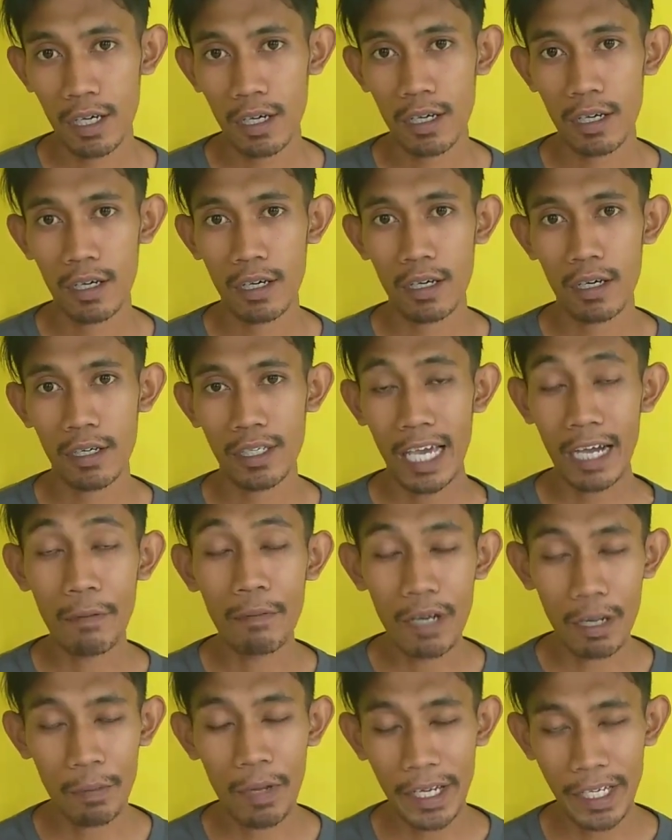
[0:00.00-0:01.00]
uh, yang
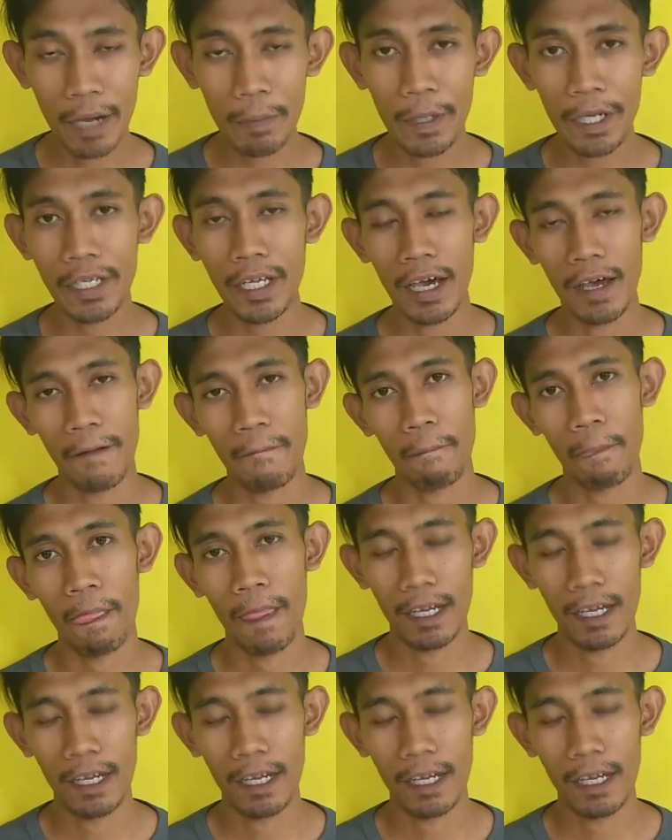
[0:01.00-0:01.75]
berbeda-beda.